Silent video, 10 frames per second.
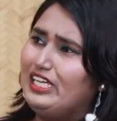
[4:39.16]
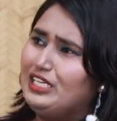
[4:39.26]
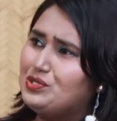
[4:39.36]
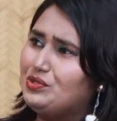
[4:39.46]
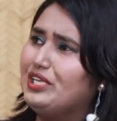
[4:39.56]
ఏ
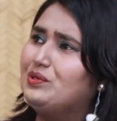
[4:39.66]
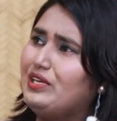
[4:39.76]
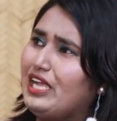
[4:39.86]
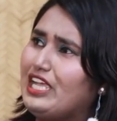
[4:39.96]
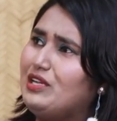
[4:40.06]
ఏ షూటింగ్
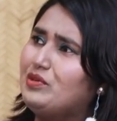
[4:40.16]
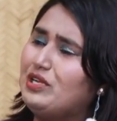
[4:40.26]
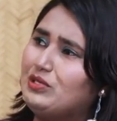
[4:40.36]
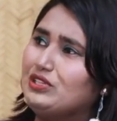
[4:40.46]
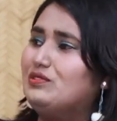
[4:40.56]
ఉన్నా
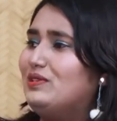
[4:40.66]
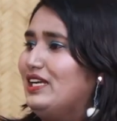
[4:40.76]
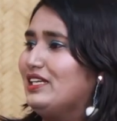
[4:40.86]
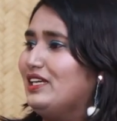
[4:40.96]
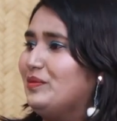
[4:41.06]
ఏమున్నా మొత్తం
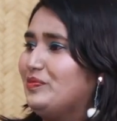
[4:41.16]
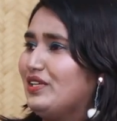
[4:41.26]
వాళ్ళకే